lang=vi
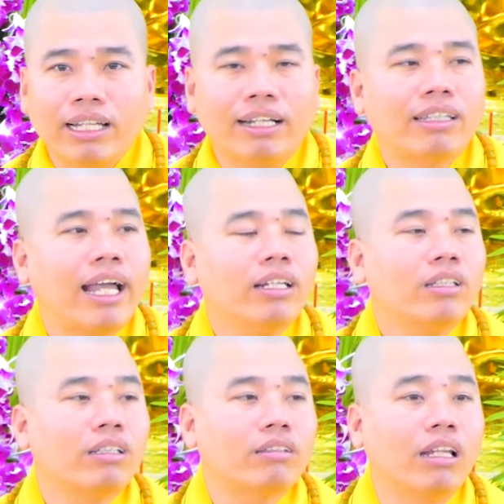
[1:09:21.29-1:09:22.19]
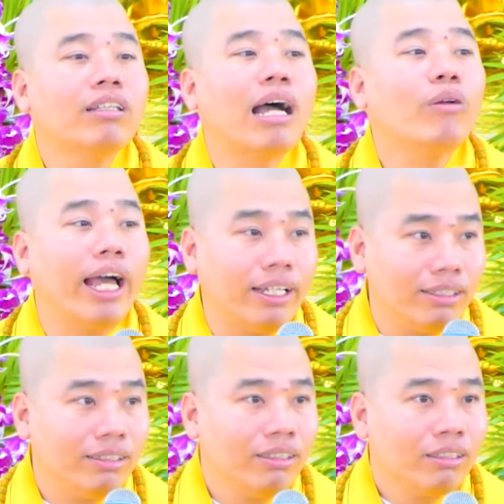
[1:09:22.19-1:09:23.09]
trạng thái tỉnh táo lại.
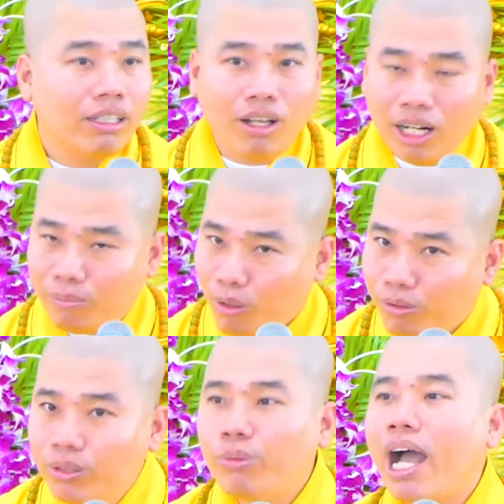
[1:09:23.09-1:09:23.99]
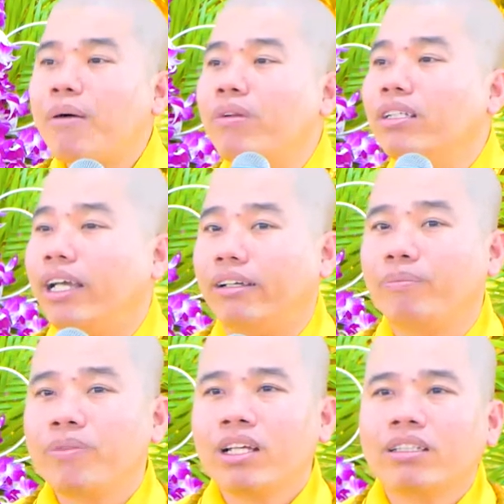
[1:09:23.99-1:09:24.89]
Cái đó là một phương pháp đó
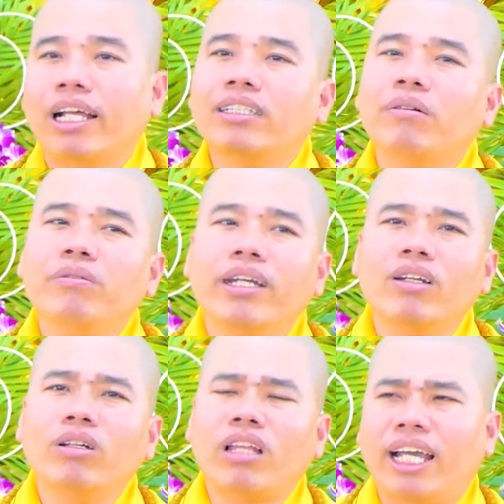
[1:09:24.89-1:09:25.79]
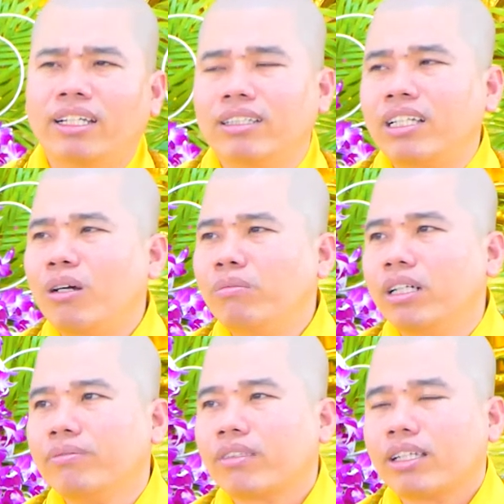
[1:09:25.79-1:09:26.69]
chàng. Tại sao quý vị nói thầy sao
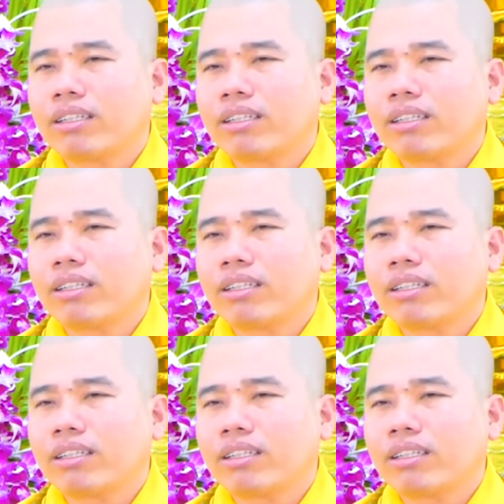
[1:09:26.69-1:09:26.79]
mà